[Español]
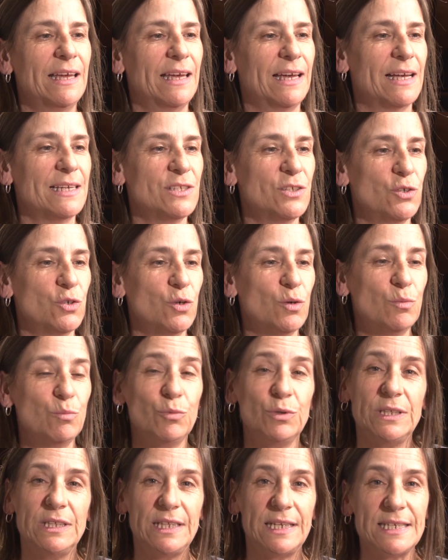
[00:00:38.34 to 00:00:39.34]
ha sido
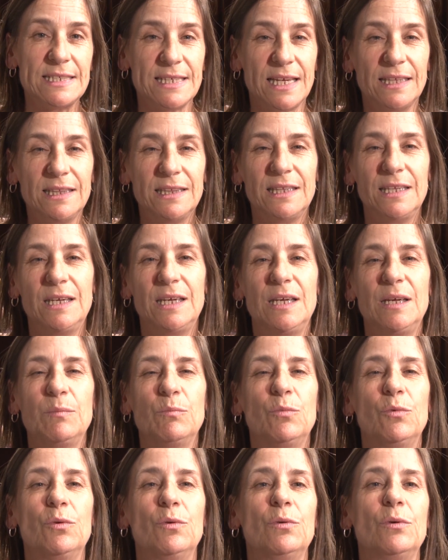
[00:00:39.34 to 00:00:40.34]
muy interesante,
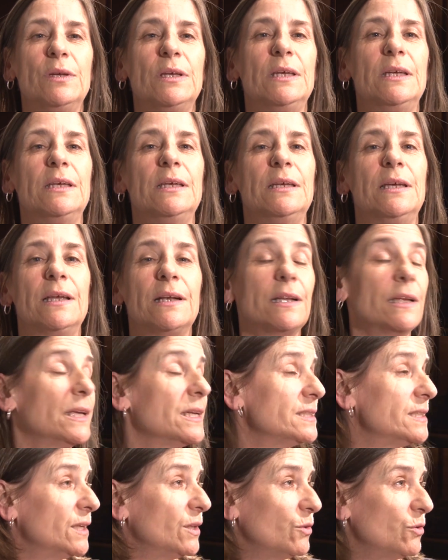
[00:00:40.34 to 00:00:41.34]
muy
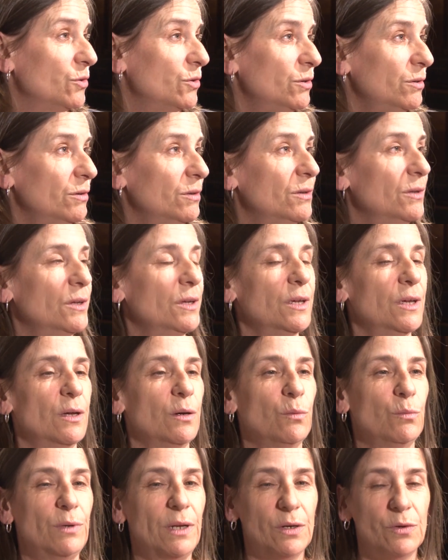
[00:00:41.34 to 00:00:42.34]
enriquecedor.
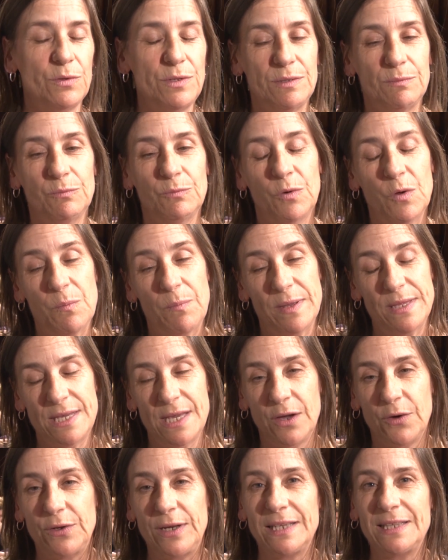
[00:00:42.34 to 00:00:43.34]
Una
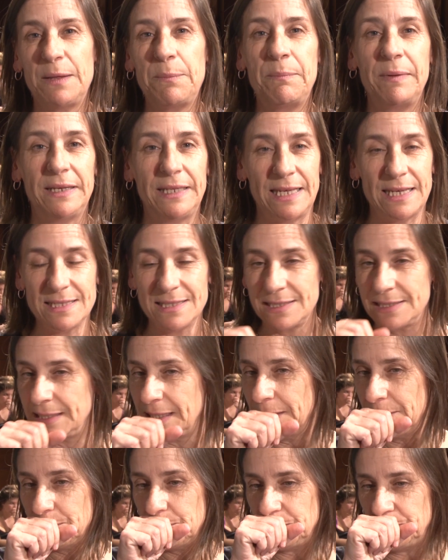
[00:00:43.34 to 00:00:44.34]
compañía con arte experiencia,